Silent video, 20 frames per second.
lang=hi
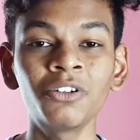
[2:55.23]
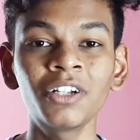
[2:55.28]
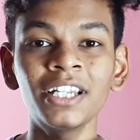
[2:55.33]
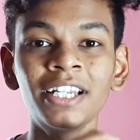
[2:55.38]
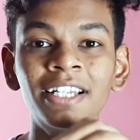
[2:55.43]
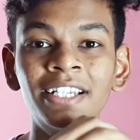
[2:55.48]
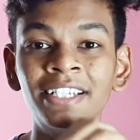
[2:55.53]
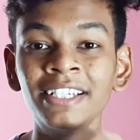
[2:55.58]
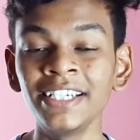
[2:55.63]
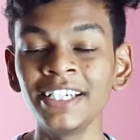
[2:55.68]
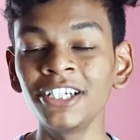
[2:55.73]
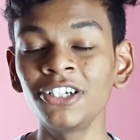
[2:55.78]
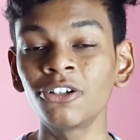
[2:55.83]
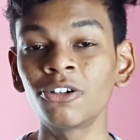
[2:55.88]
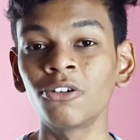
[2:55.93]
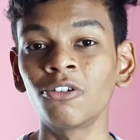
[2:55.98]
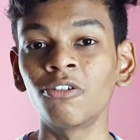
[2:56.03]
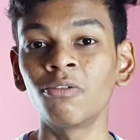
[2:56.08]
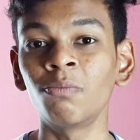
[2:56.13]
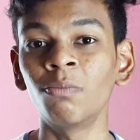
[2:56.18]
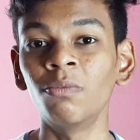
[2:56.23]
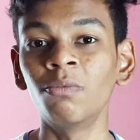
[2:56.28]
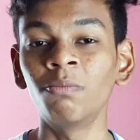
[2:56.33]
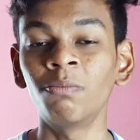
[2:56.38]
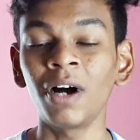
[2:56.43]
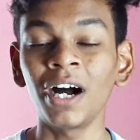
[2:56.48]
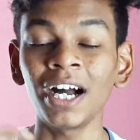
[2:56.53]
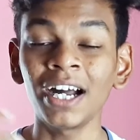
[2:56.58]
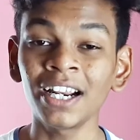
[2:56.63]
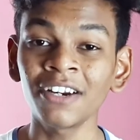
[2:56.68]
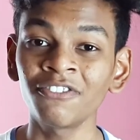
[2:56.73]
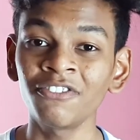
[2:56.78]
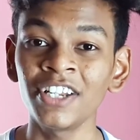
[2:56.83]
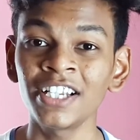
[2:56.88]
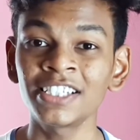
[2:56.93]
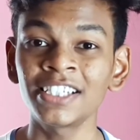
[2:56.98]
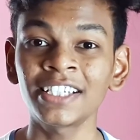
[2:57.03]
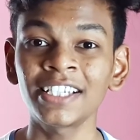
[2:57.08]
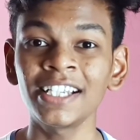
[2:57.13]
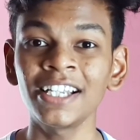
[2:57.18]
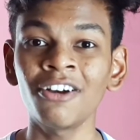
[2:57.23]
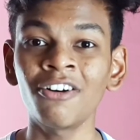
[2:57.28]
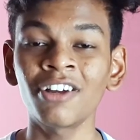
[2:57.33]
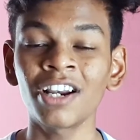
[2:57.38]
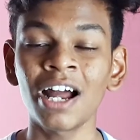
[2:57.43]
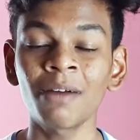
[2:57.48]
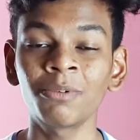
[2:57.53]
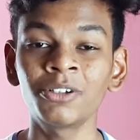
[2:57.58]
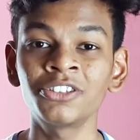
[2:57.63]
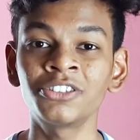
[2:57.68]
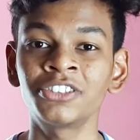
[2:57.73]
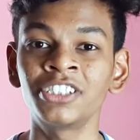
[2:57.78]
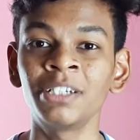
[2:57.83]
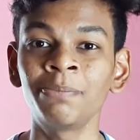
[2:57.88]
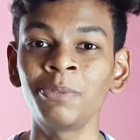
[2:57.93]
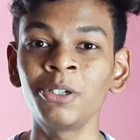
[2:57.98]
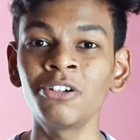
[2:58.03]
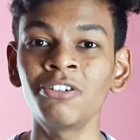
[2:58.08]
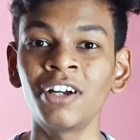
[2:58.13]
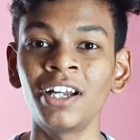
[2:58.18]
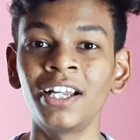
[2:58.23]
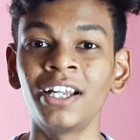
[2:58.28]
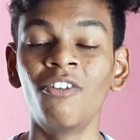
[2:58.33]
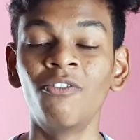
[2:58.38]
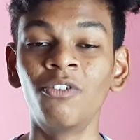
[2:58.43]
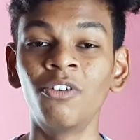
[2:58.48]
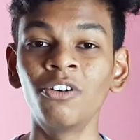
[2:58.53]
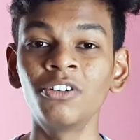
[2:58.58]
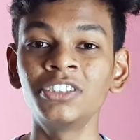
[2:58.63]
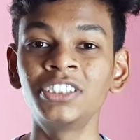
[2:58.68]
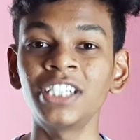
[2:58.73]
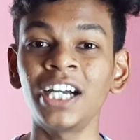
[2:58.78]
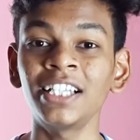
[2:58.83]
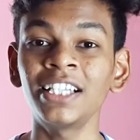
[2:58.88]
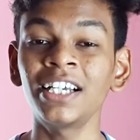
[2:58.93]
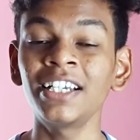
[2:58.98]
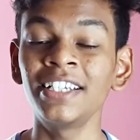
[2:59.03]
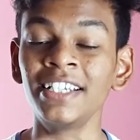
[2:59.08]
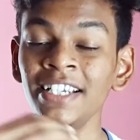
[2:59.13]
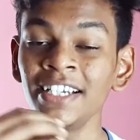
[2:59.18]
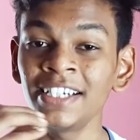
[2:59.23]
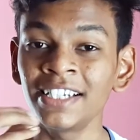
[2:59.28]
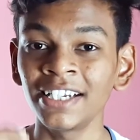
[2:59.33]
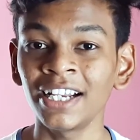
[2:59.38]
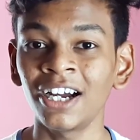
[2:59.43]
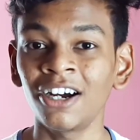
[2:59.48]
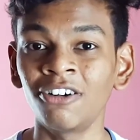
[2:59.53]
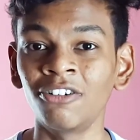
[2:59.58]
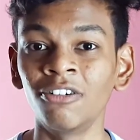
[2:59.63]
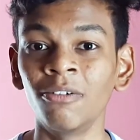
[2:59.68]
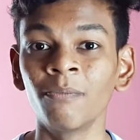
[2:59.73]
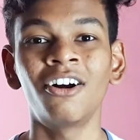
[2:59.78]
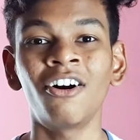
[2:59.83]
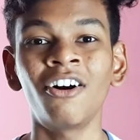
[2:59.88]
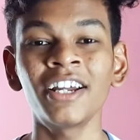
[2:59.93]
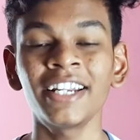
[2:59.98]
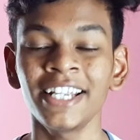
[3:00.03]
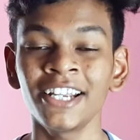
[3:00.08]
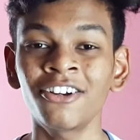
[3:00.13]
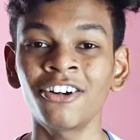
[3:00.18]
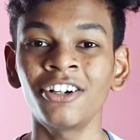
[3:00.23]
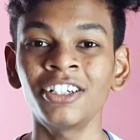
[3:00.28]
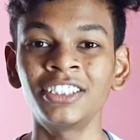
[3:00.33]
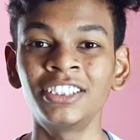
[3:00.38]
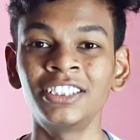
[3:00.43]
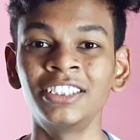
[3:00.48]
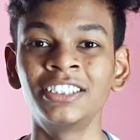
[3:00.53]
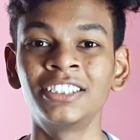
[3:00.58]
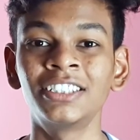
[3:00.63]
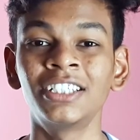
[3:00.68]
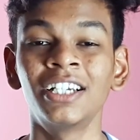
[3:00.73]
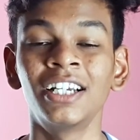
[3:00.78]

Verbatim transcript: के हीट को बाहर फेंक सकें और आपको जो सी है वो ज़्यादा हीट ना हो और एक और चीज़